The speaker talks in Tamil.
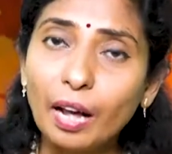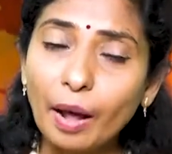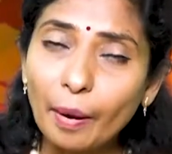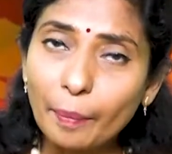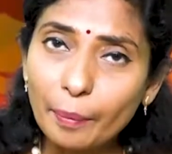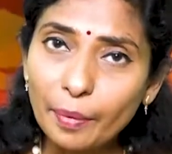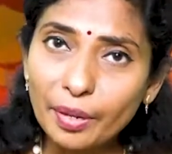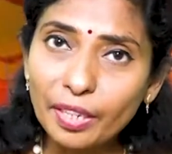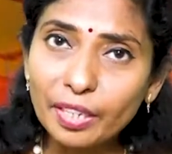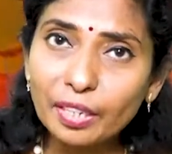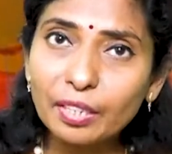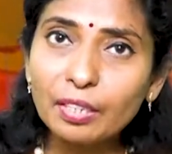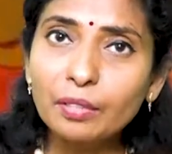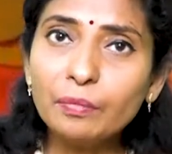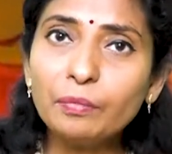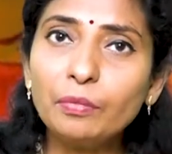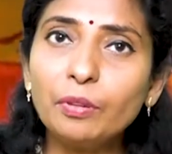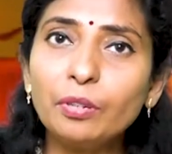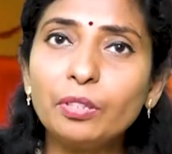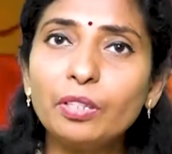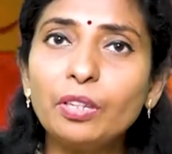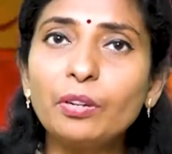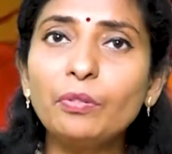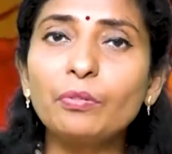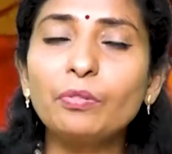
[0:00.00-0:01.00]
அப்படி
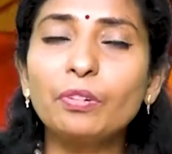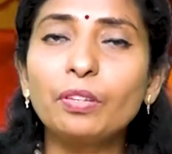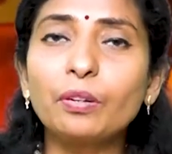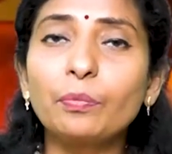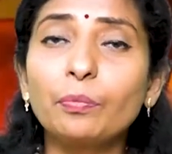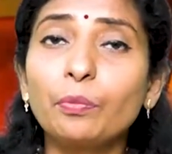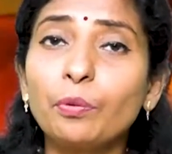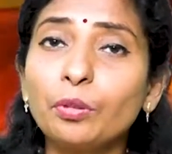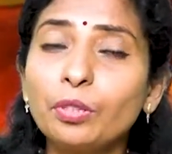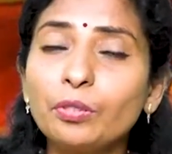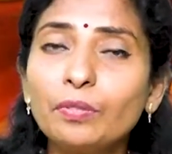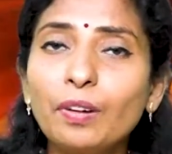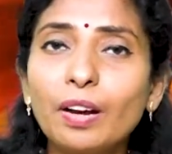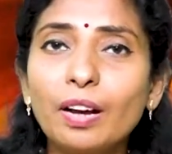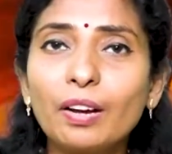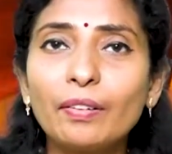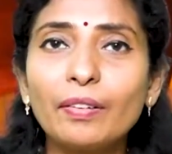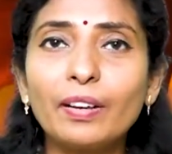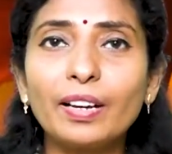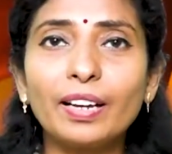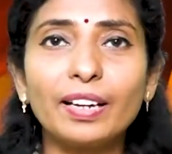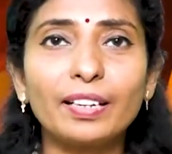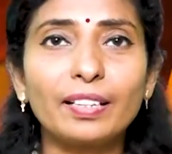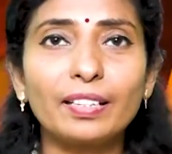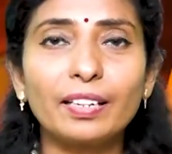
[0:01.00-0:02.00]
இருக்கும்பொழுது இவங்களுக்கு
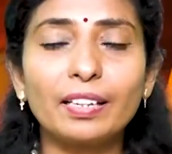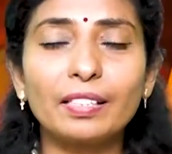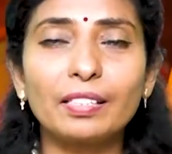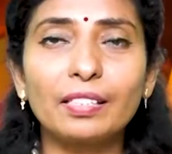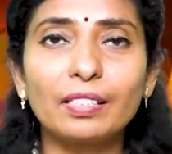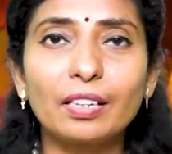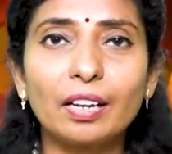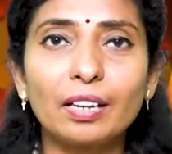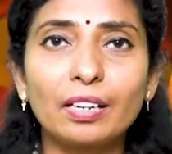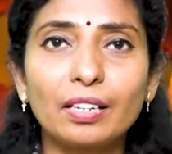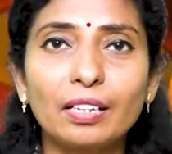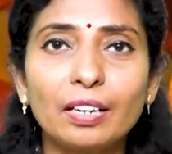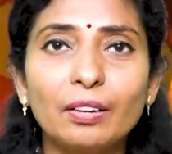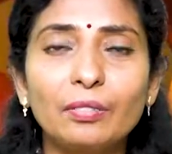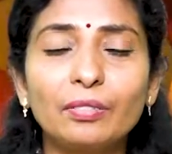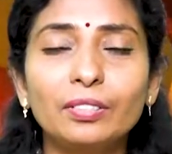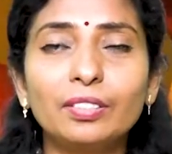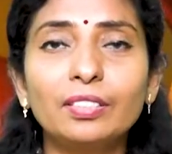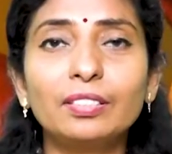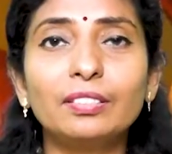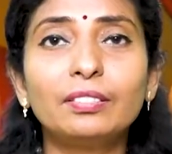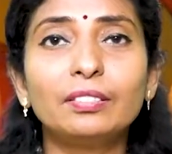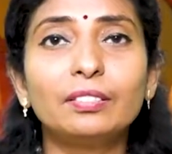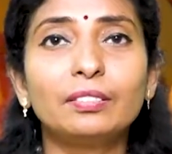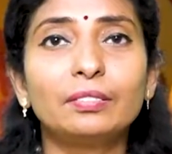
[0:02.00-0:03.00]
பொதுவாகவே கடகராசிக்காரங்களாம்
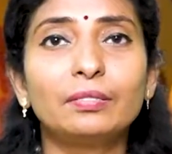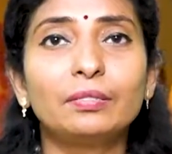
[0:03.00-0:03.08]
வந்து